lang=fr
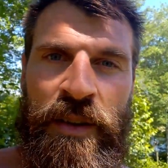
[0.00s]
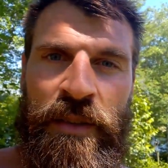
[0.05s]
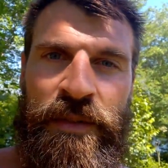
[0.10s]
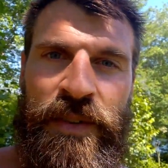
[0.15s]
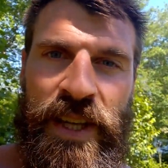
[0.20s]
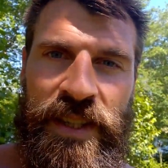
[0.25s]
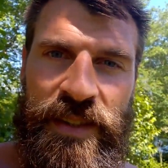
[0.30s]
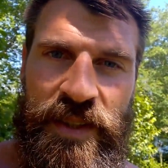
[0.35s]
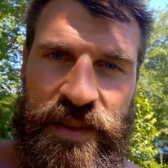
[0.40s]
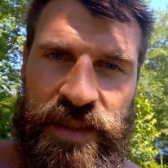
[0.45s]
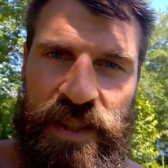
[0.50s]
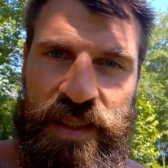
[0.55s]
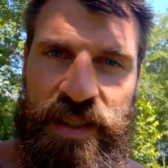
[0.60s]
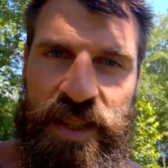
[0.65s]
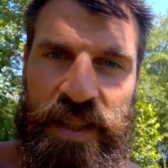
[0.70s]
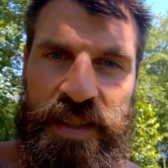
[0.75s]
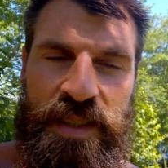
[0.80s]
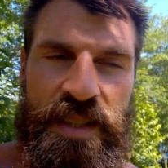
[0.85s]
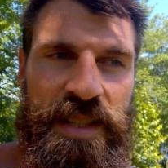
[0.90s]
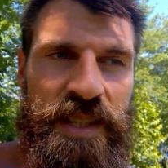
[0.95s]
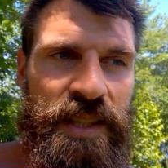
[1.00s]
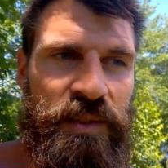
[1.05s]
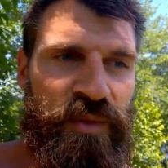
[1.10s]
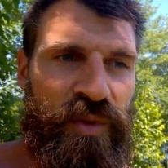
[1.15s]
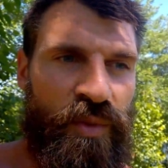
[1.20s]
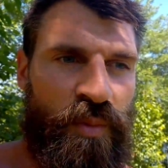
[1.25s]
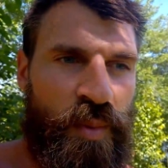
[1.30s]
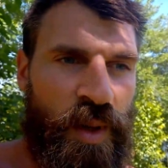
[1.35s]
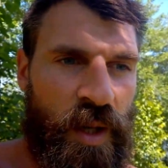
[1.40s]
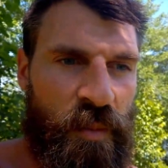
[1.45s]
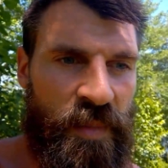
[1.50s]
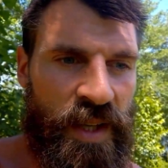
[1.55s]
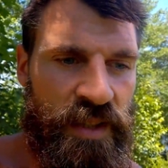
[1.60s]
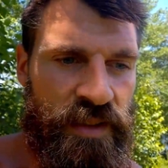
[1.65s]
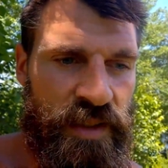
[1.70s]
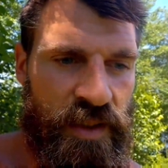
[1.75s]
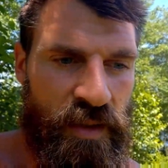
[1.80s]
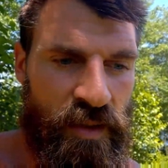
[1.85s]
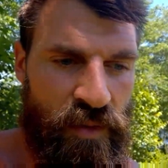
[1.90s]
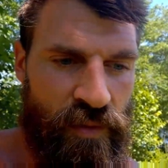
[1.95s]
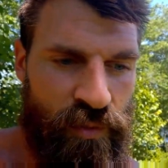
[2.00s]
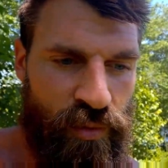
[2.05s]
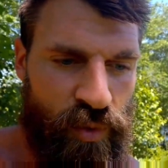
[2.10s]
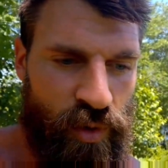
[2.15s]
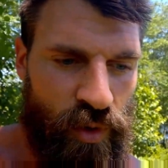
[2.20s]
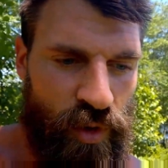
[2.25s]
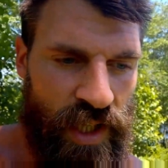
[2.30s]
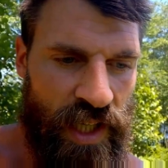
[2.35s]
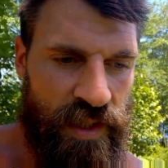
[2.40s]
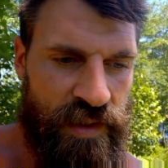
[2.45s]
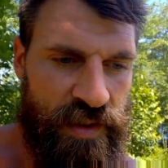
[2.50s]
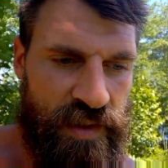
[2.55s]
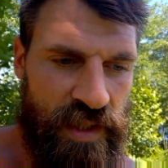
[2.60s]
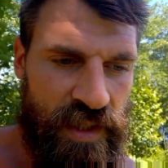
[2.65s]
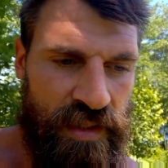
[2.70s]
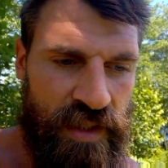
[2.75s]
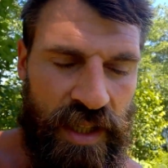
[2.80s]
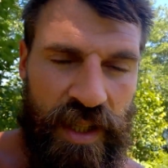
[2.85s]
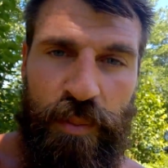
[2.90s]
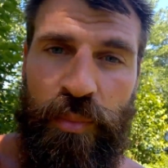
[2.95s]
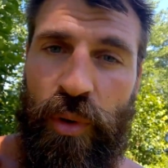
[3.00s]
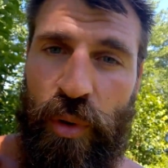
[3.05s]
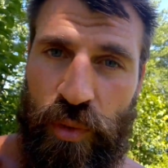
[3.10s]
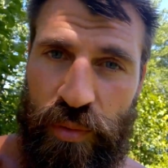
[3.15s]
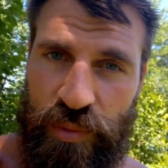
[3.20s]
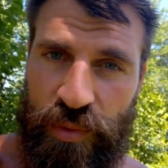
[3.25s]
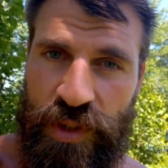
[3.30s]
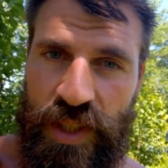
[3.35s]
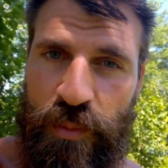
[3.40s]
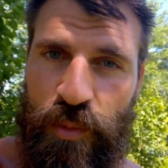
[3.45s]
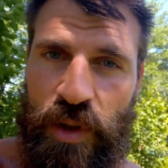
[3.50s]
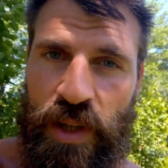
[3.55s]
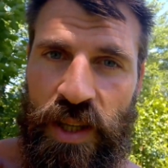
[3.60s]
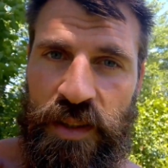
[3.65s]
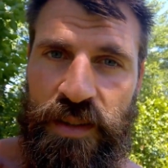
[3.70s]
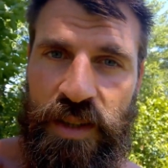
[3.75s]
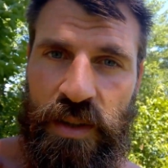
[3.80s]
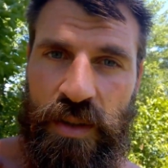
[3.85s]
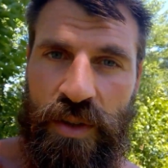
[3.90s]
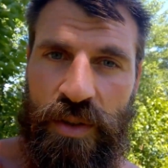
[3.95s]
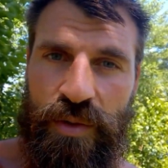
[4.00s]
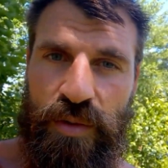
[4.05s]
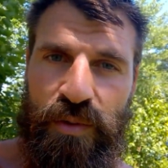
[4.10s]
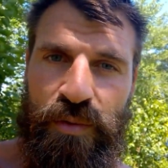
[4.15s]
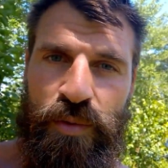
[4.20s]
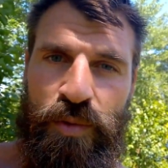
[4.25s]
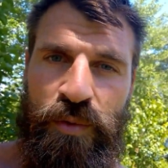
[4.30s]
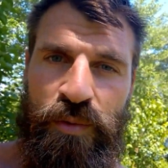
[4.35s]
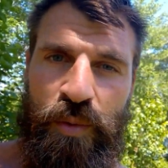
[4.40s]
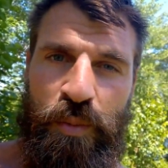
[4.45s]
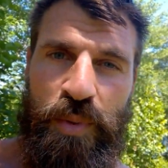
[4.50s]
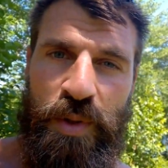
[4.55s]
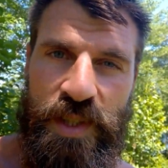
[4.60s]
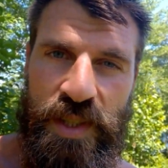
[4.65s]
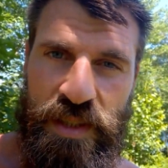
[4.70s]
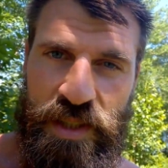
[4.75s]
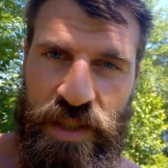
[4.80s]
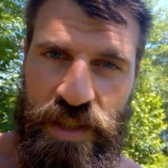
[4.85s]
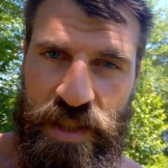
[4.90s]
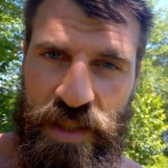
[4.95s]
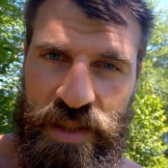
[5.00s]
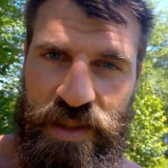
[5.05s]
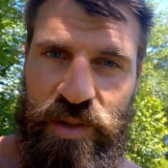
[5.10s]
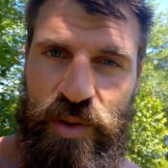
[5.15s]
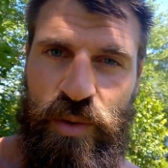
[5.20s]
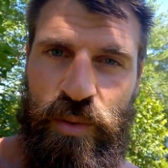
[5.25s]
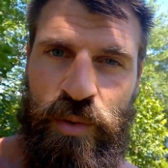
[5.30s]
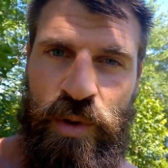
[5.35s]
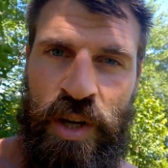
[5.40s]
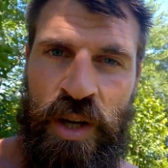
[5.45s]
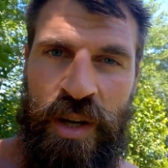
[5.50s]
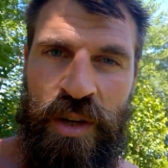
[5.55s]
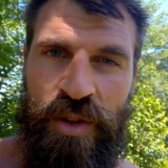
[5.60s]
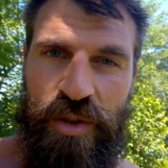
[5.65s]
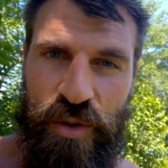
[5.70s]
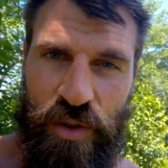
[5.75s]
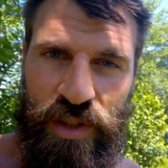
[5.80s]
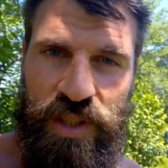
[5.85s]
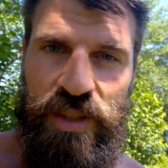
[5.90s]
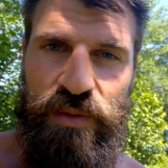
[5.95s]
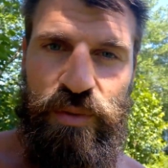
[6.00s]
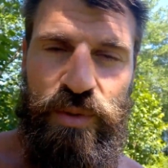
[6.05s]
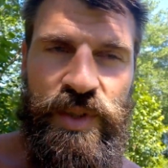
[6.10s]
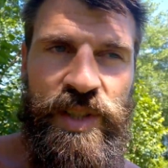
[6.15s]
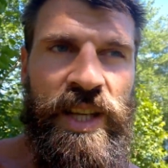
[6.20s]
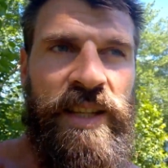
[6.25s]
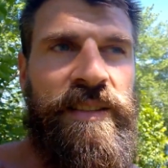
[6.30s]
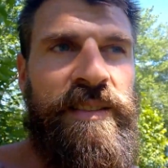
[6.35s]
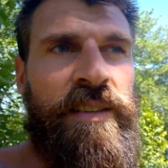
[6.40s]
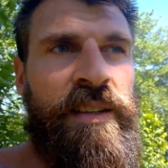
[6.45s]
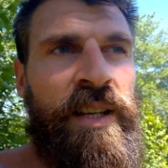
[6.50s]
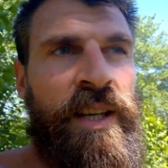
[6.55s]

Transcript: faire des exercices qui vont vous permettre de vous relaxer, d'aller profondément à l'intérieur de vous, vous poser des questions sur qui vous êtes.